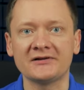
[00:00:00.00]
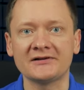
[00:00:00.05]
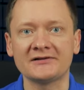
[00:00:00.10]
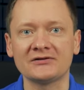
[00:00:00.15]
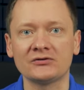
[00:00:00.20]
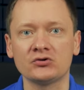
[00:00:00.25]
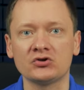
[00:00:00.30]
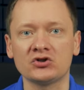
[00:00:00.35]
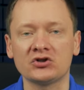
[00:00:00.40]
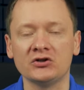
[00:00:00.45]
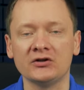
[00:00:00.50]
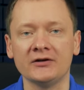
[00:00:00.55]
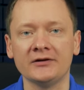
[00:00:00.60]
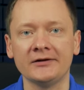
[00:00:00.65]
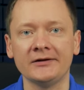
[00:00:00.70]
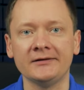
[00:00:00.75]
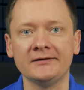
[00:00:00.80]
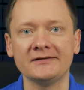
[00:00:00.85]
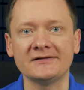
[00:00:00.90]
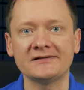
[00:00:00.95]
разрушенный
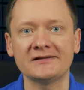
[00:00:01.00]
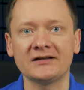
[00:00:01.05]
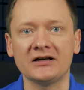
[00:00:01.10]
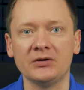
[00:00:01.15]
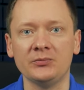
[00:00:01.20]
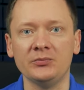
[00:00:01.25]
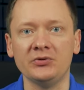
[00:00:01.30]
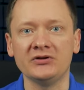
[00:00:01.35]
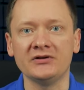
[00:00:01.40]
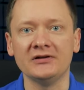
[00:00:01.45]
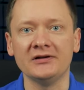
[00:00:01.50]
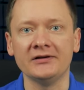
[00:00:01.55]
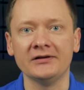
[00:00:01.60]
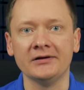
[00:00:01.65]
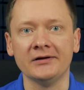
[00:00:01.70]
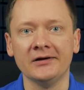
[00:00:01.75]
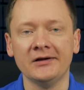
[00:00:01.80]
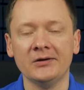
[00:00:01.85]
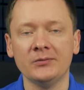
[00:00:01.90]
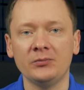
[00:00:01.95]
RAID из накопителей
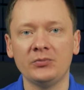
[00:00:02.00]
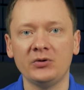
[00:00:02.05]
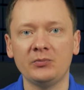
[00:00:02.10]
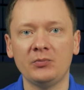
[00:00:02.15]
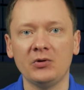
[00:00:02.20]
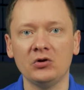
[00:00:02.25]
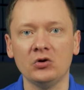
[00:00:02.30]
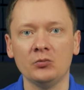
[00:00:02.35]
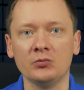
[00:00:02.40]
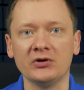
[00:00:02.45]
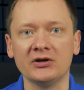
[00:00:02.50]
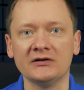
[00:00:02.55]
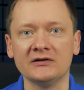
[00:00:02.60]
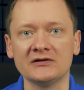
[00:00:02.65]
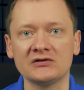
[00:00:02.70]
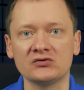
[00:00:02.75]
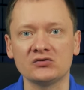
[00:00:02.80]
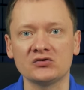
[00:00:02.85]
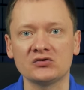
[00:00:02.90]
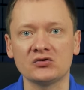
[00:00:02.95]
при поломке
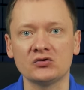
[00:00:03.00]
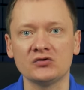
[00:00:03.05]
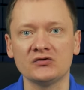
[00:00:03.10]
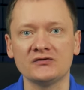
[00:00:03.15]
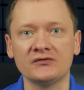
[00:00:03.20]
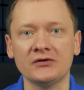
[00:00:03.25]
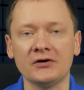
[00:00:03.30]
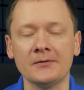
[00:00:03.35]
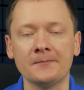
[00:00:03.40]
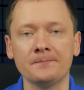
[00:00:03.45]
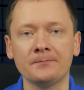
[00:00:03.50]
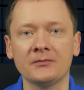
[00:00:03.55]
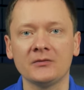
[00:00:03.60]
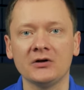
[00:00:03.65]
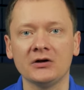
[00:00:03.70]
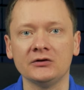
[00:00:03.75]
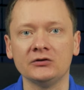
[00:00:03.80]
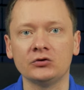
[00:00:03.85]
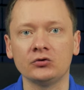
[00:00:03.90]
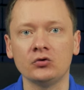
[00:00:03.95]
нас устройства,
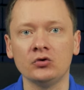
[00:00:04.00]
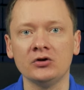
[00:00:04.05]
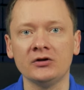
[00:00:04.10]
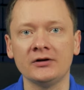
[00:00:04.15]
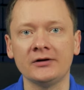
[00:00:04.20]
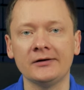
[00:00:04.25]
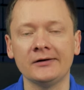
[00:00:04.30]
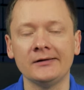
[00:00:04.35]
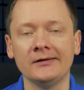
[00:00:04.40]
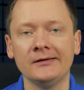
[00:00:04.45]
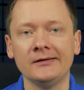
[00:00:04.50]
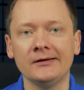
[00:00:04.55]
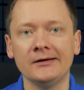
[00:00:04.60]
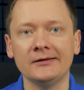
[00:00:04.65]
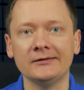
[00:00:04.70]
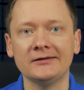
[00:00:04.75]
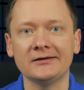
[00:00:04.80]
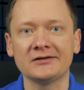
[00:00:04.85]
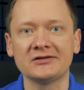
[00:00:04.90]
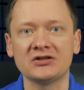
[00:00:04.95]
контроллера,
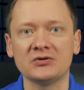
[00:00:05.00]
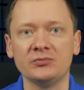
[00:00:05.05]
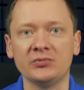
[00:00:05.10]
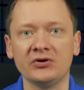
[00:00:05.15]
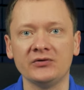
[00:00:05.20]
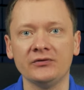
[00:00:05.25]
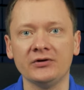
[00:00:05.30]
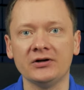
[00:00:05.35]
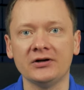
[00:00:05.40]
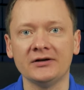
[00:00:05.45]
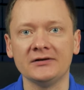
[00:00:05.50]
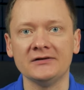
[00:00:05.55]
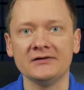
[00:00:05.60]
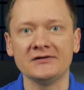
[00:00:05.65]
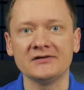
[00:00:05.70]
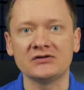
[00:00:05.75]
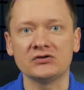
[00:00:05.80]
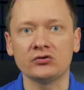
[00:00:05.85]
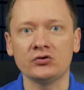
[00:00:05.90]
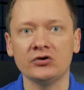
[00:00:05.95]
а также при выходе
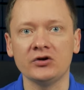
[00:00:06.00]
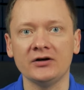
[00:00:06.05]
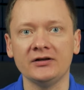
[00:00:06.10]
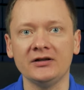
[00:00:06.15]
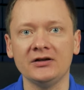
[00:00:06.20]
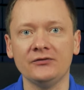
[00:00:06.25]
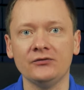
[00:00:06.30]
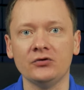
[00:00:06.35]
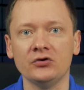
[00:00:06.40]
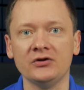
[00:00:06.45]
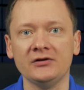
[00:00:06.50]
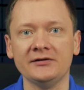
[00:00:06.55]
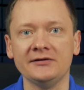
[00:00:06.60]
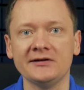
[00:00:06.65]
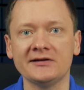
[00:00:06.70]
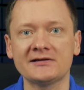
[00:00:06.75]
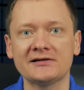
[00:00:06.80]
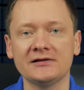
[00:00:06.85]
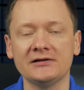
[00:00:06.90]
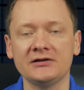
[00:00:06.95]
из строя одного или
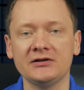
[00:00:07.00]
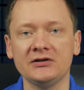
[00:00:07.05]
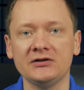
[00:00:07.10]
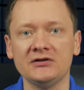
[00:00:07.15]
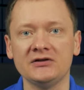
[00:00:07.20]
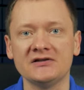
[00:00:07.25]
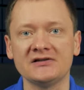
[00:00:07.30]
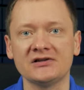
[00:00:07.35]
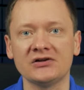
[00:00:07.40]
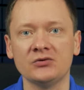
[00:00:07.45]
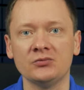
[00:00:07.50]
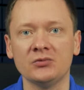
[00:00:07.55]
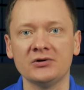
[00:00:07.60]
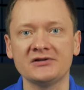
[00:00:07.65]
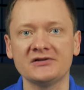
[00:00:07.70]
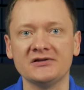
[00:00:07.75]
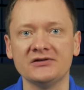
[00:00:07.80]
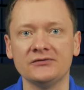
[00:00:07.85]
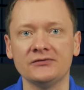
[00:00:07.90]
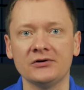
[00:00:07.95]
нескольких дисков
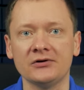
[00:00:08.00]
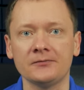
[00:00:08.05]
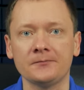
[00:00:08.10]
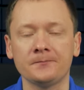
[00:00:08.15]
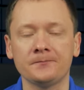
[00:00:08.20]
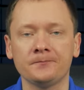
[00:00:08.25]
массива.